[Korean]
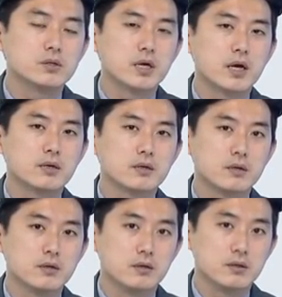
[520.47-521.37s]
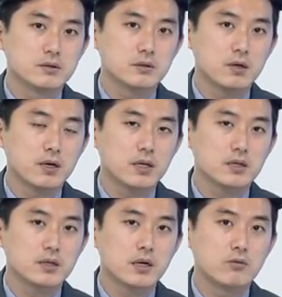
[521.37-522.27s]
제강 그
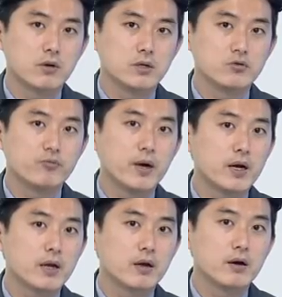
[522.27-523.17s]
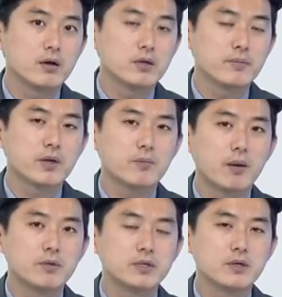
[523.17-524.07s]
철강사들하고 철 이제 후판 가격 협상을
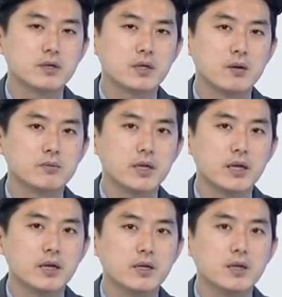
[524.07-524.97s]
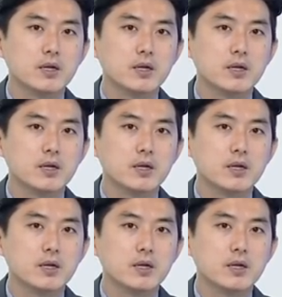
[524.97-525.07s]
마무리 지었기 때문에